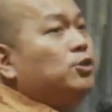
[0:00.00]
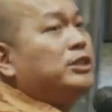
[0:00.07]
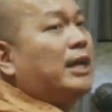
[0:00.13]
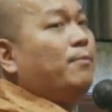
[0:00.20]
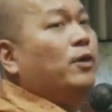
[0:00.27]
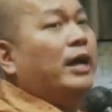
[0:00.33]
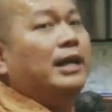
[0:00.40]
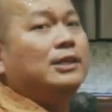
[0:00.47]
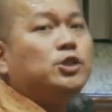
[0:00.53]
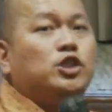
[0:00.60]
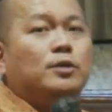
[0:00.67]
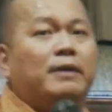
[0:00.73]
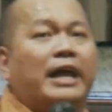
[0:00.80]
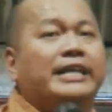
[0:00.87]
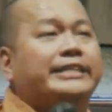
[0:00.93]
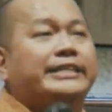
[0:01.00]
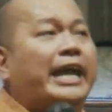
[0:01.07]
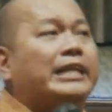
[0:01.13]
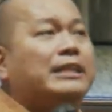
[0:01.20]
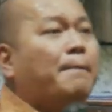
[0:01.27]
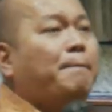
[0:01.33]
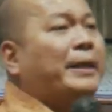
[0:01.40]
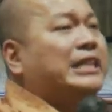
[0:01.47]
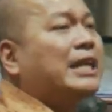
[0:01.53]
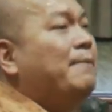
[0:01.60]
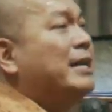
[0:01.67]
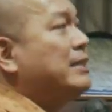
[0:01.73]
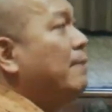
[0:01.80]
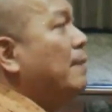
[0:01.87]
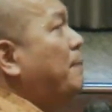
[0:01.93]
Samuel 17 ayat 45
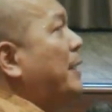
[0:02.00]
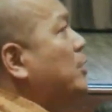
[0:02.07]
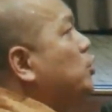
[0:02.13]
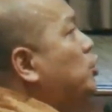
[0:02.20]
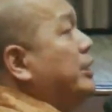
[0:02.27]
sampai 47.